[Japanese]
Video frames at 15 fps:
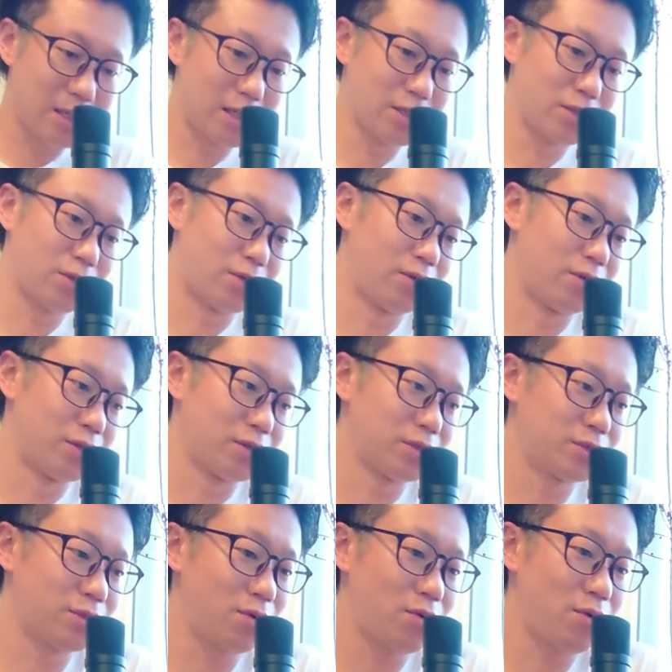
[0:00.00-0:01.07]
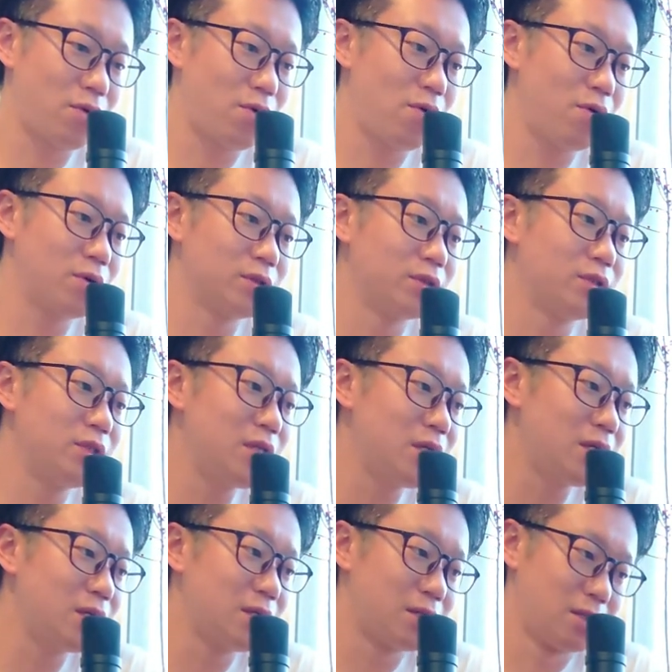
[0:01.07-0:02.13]
えーと、そこ
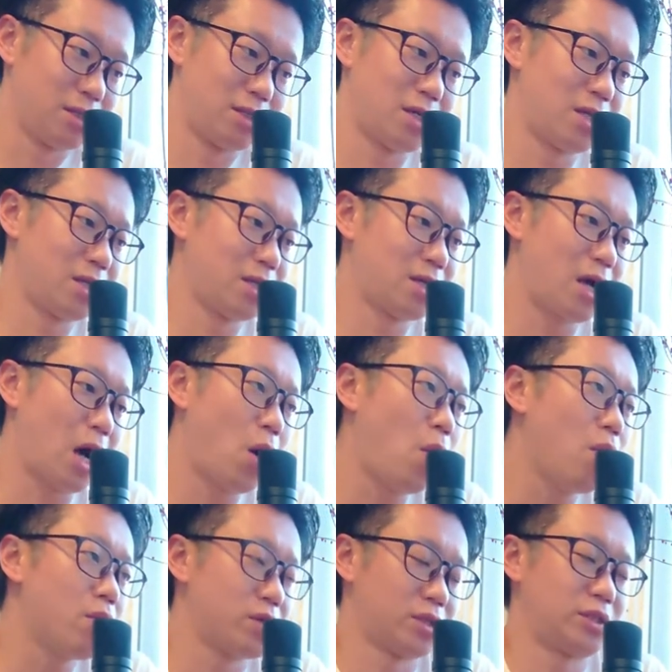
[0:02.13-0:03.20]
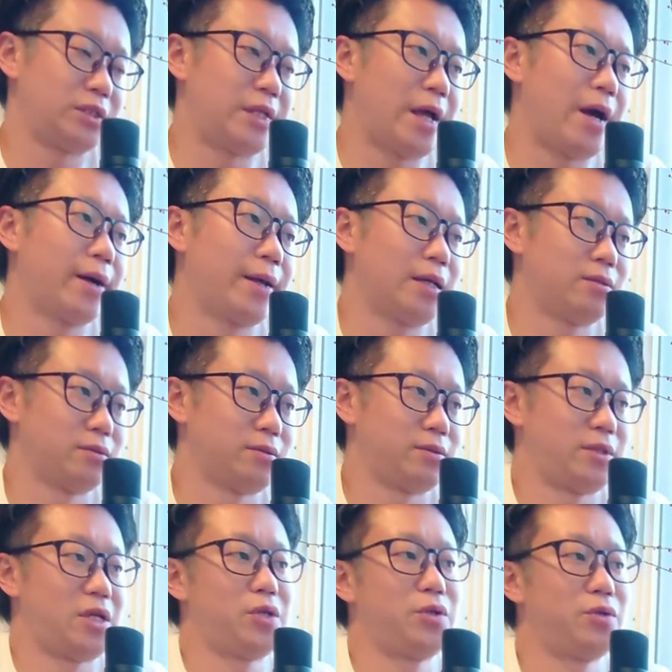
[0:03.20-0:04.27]
に何かをしてあげるっ
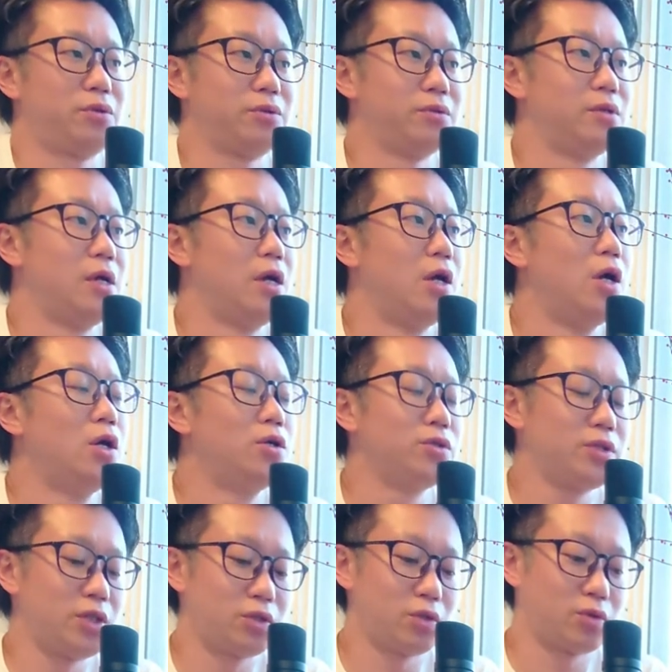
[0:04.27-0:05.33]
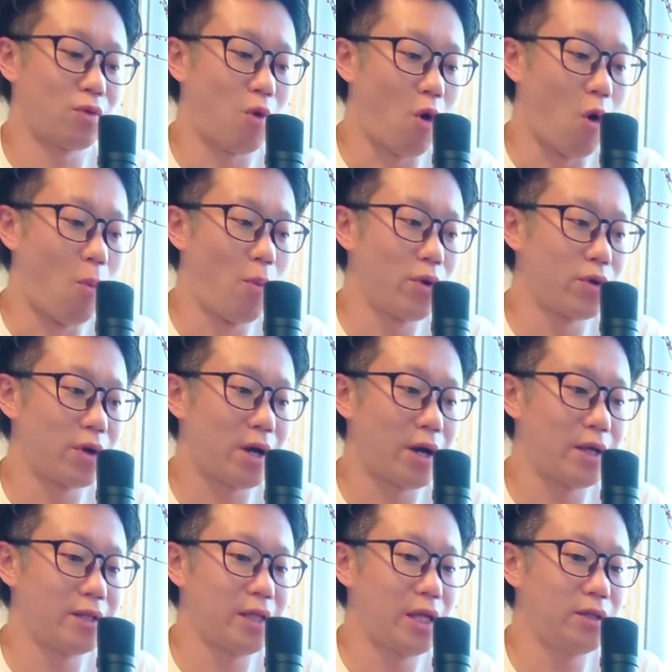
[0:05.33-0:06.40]
ていうふうにちょっとこう思いを
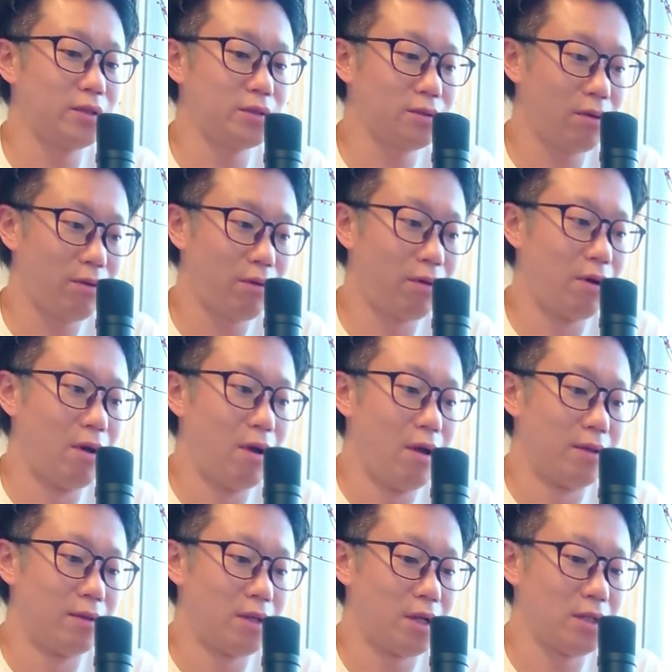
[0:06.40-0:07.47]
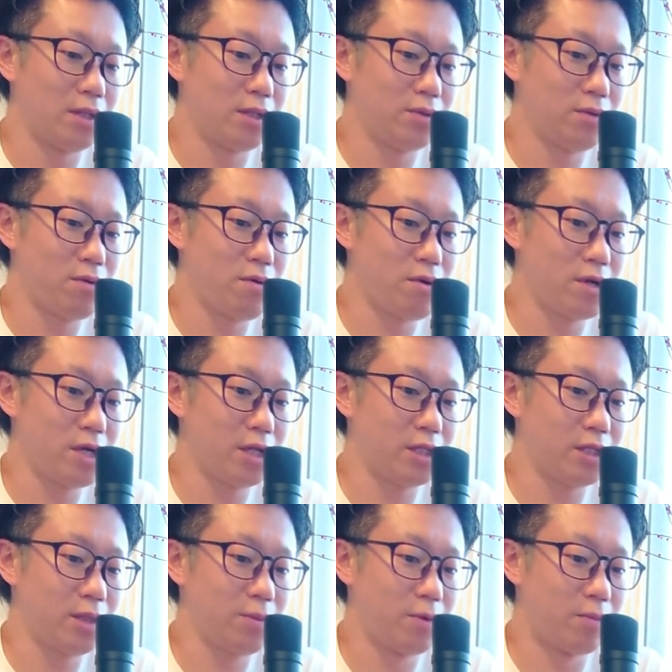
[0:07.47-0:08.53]
変えていくと何を
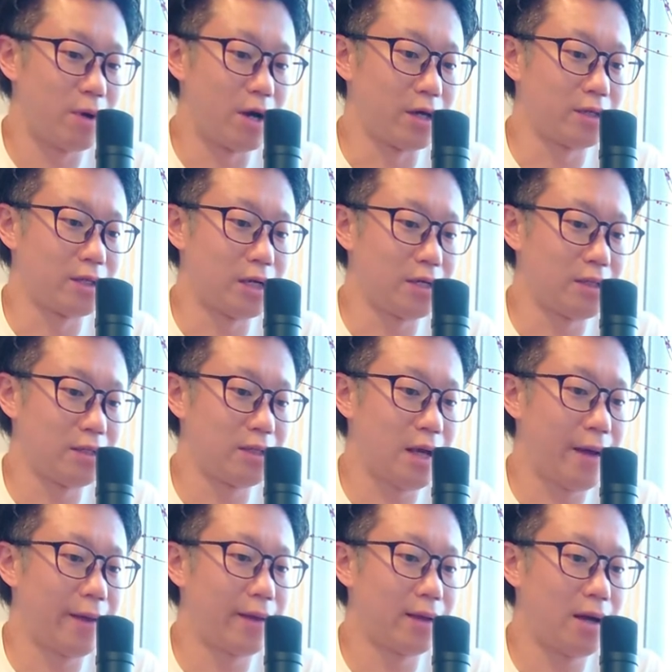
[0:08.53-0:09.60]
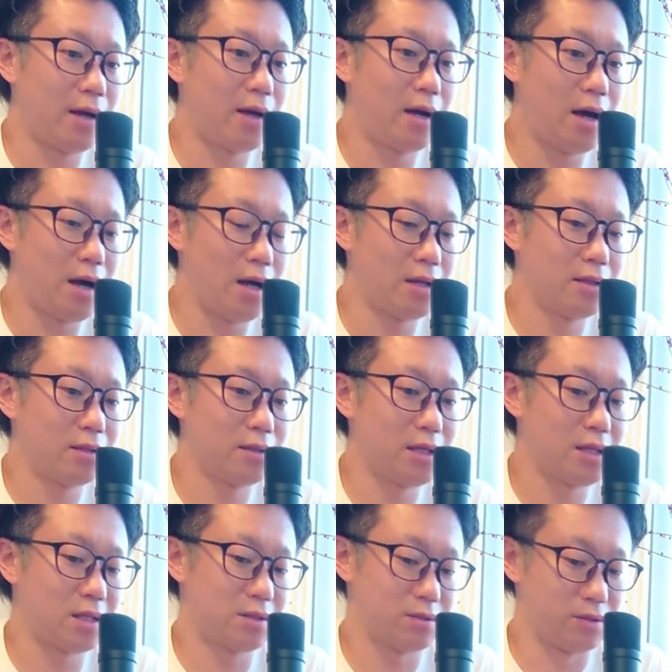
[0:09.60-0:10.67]
やってもまあやりがいが
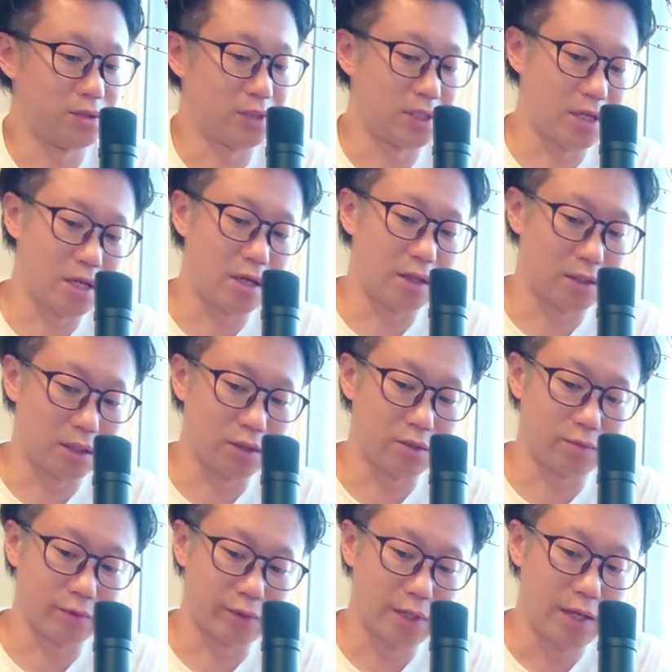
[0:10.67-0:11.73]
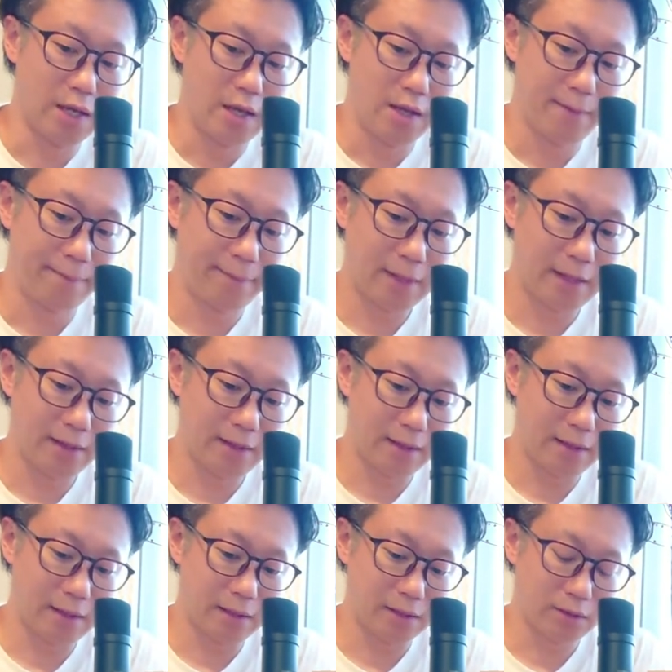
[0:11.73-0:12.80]
出てくるんじゃないかなと思って。なん
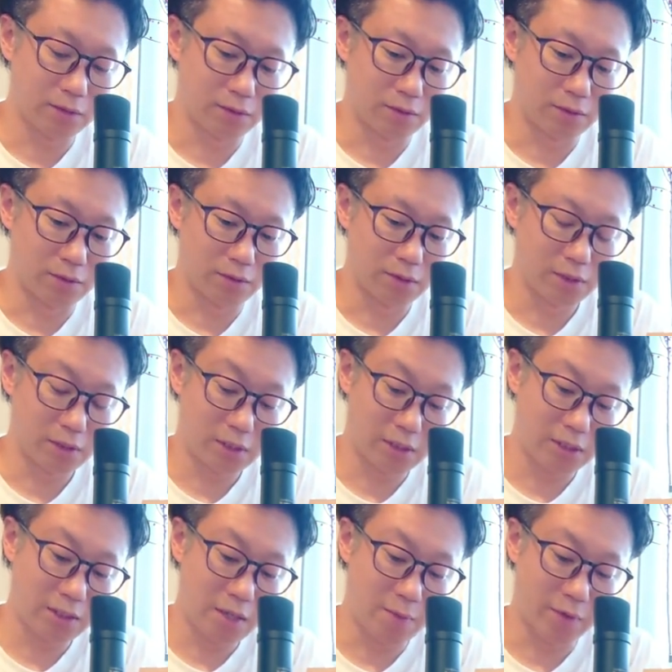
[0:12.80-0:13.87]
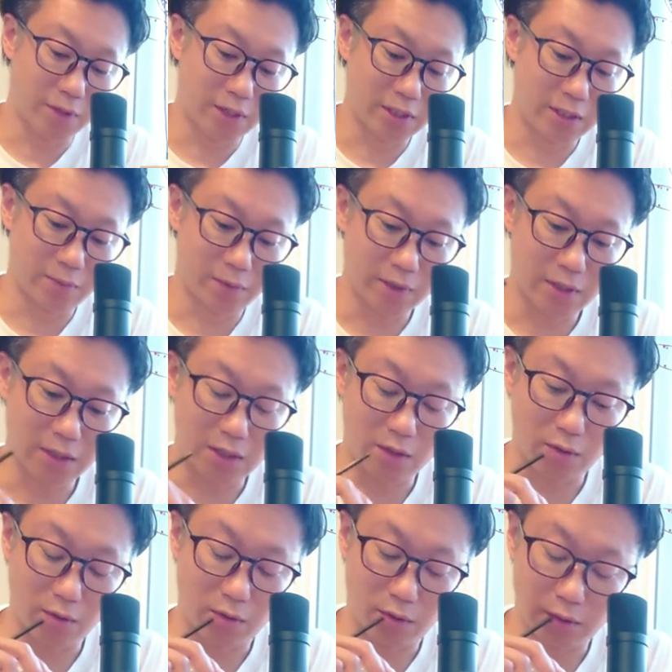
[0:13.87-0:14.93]
で、その、いいでも何でもなんか
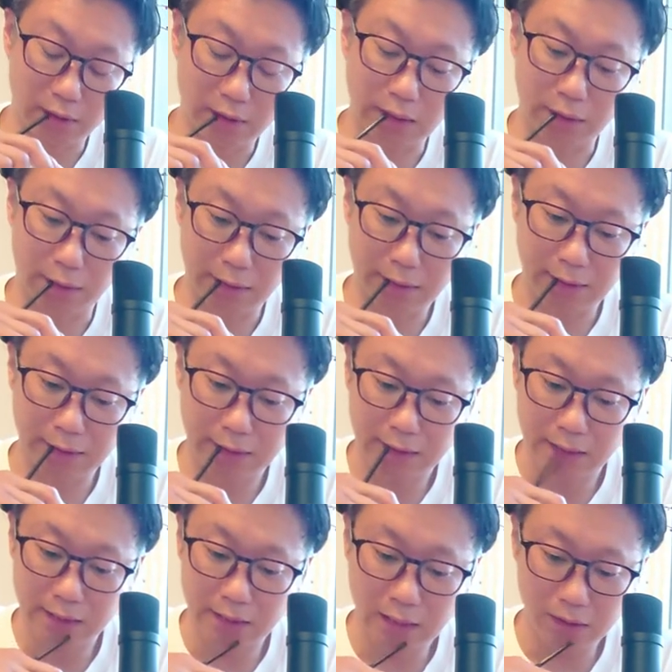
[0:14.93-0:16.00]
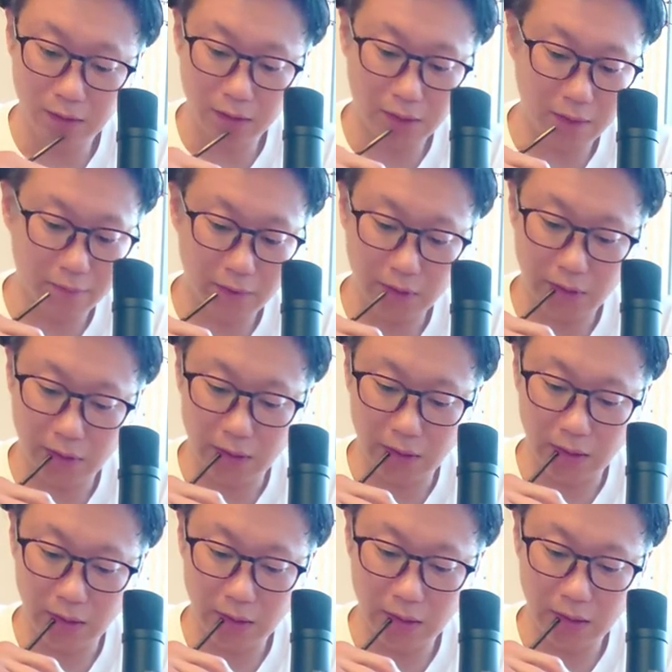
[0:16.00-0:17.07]
こう、なんだろうな、何のため
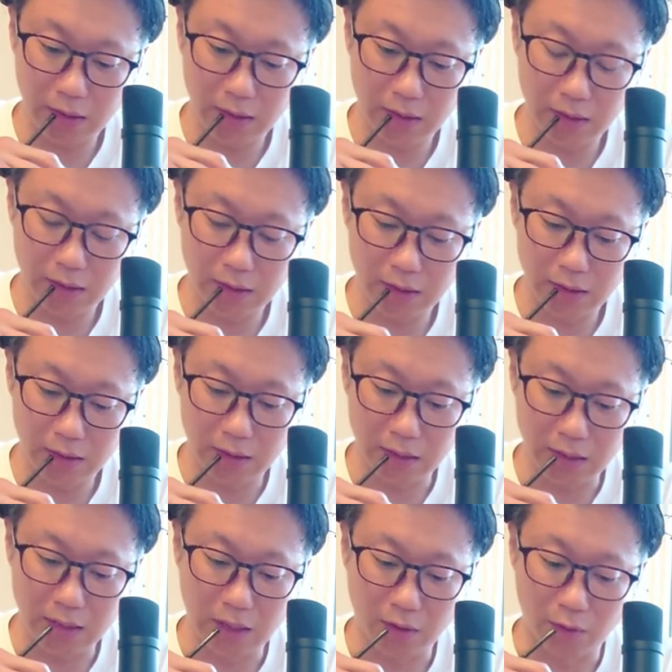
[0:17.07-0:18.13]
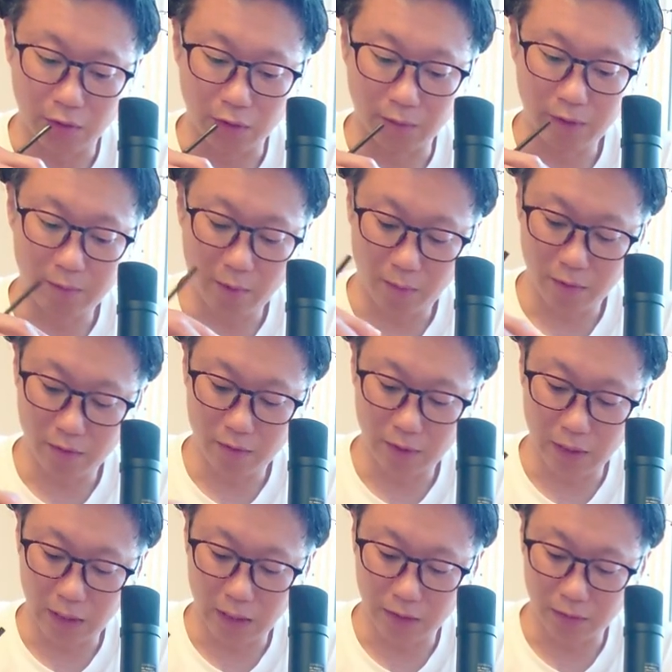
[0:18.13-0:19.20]
に何かを飲む、今僕
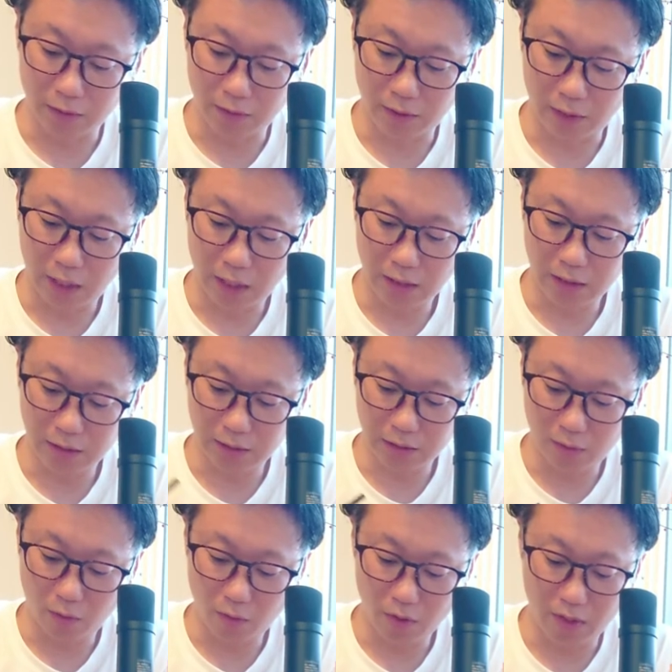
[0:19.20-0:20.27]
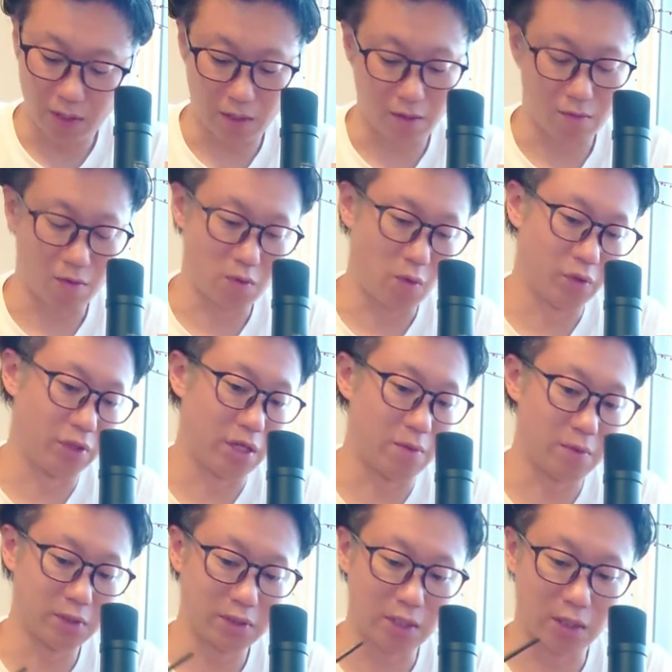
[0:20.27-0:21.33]
はあの、アイスコーヒーを飲んで
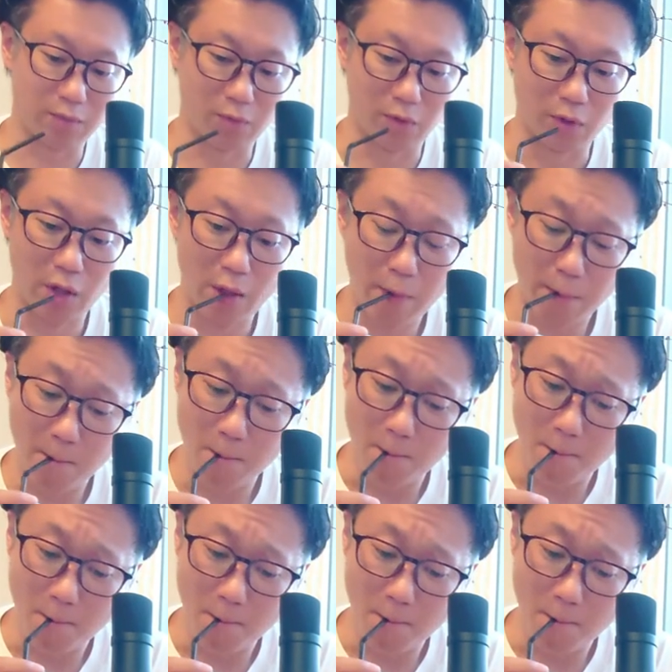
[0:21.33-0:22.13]
いますけども、